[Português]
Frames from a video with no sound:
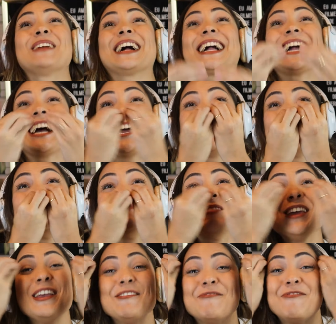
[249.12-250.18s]
Uma cara
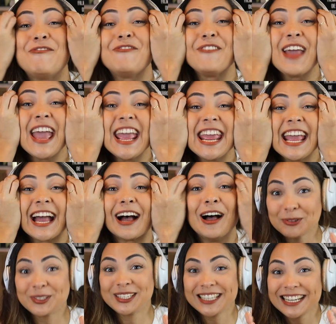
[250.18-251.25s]
bem feia.
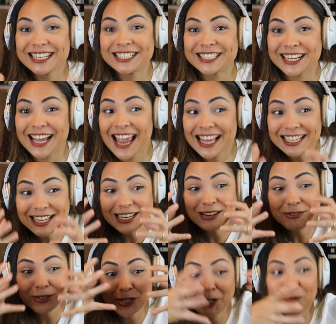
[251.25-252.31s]
Ou seja, ela
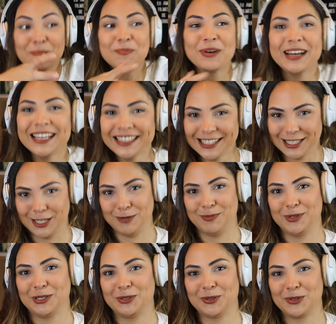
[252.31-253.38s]
não espanta as
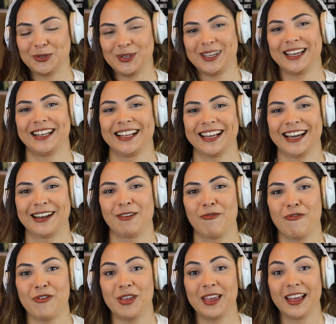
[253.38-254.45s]
pessoas com aquela cara
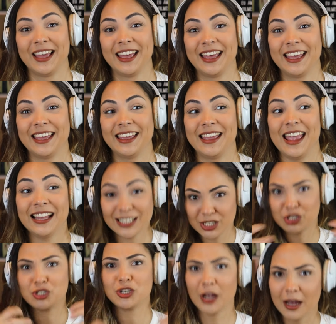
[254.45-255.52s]
feia. Ela
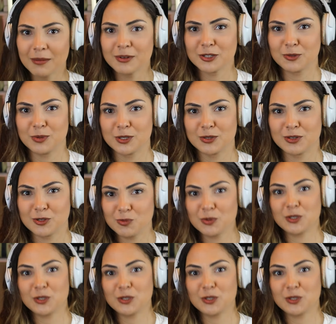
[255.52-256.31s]
chama as pessoas. As